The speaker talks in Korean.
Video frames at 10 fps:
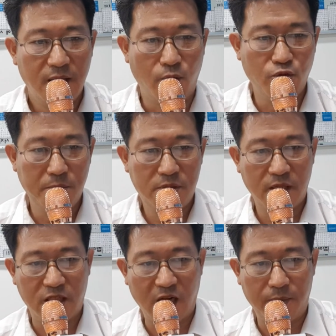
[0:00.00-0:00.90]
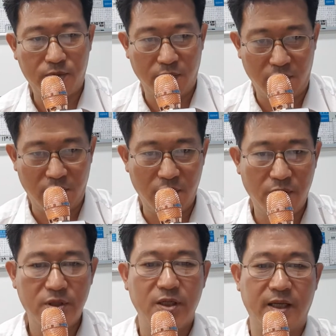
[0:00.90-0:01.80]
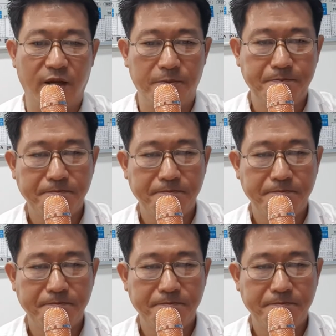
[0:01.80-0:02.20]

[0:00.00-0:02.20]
오늘부터 지갑을 꼭 여세요.